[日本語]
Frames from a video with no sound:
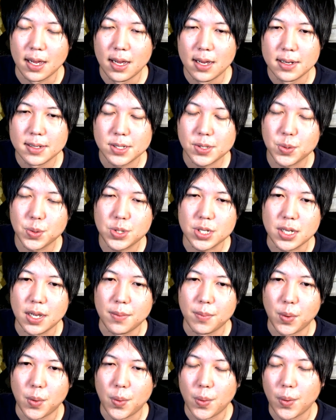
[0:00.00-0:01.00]
少しで
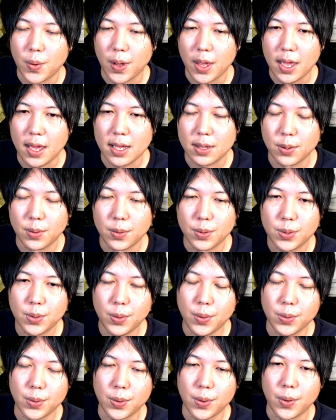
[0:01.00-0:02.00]
も、えっ、ー、と、
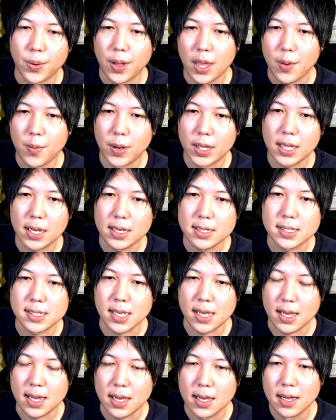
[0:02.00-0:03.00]
党の話題
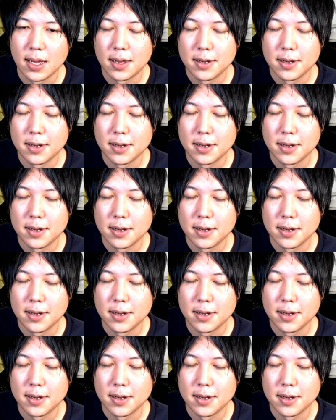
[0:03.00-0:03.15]
性、